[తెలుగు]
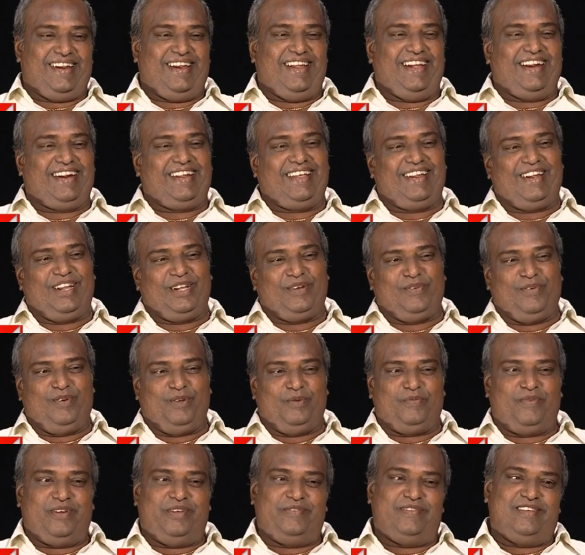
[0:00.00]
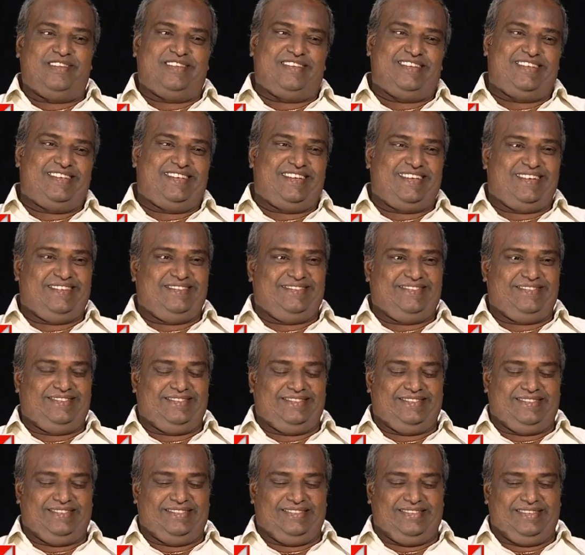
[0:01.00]
నాటక రంగంలో ప్రవేశించాను
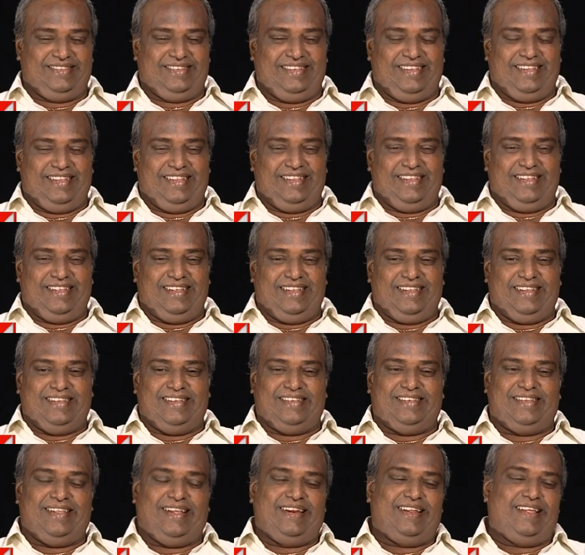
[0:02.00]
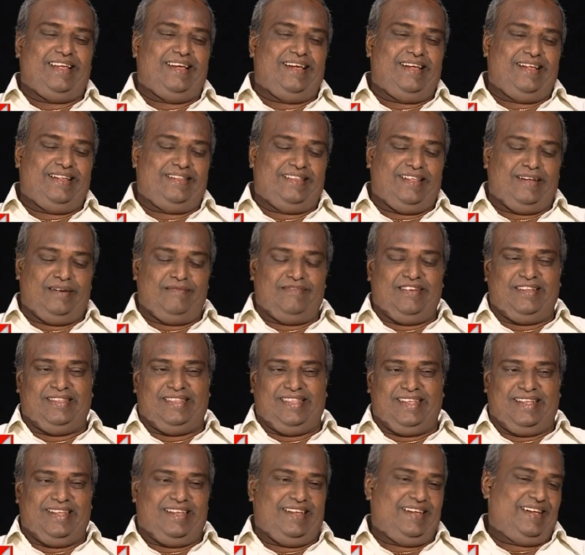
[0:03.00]
ఓకే సరే ఆ
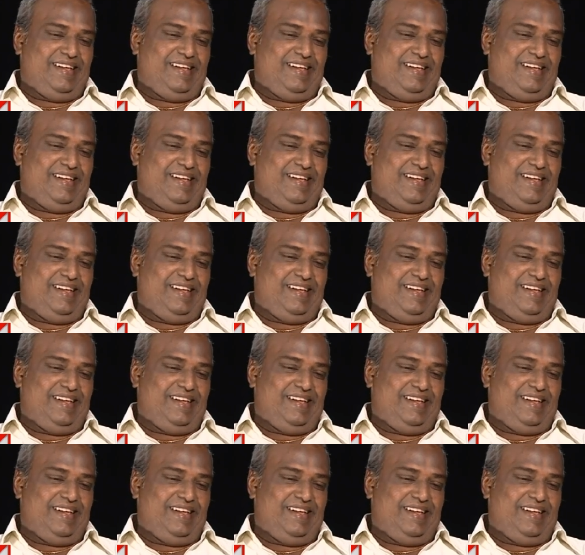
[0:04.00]
తర్వాత